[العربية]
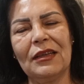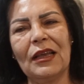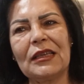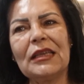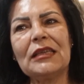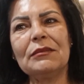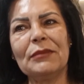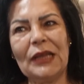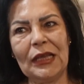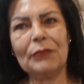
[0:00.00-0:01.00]
اكيد
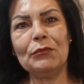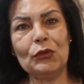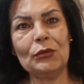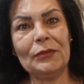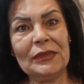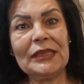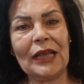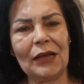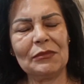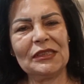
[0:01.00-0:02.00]
بنحب
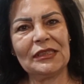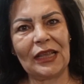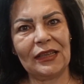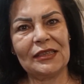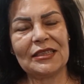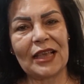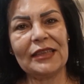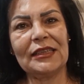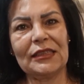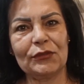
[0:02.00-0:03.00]
وبندعم
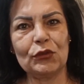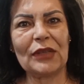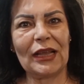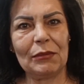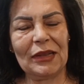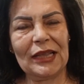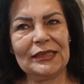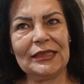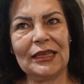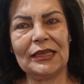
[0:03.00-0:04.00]
السيده تفوت على
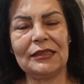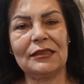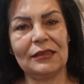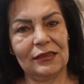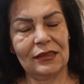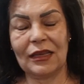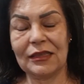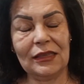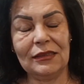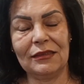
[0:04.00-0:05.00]
البلديات آه،
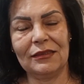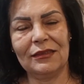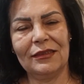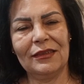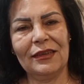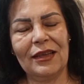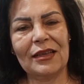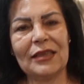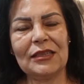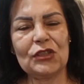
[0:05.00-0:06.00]
اكيد
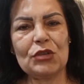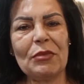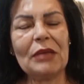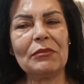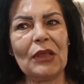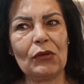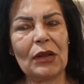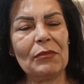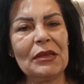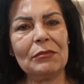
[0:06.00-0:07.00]
اكيد شيء مهم دوره
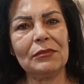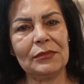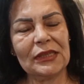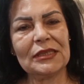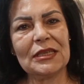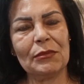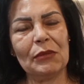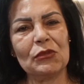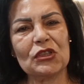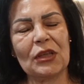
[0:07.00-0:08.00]
مهم كثير
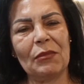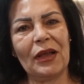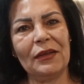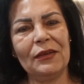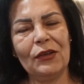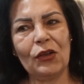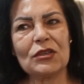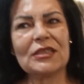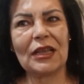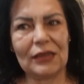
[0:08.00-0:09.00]
بالمجتمع
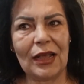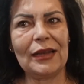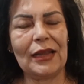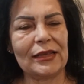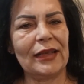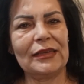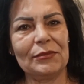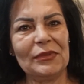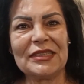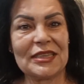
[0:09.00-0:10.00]
خصوصا هلا يعني
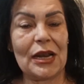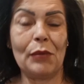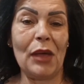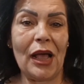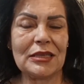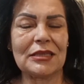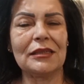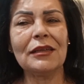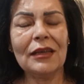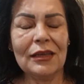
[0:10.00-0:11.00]
صرنا بعصر
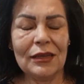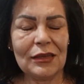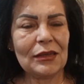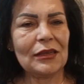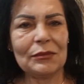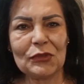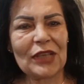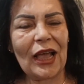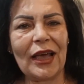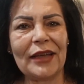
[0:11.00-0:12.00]
آه،
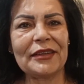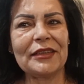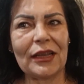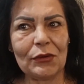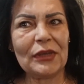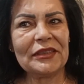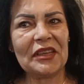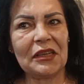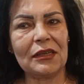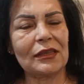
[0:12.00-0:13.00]
متحرره
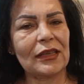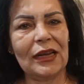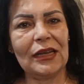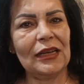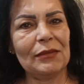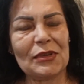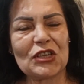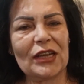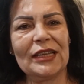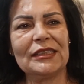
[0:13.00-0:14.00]
وعندها كل
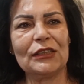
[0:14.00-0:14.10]
المجالات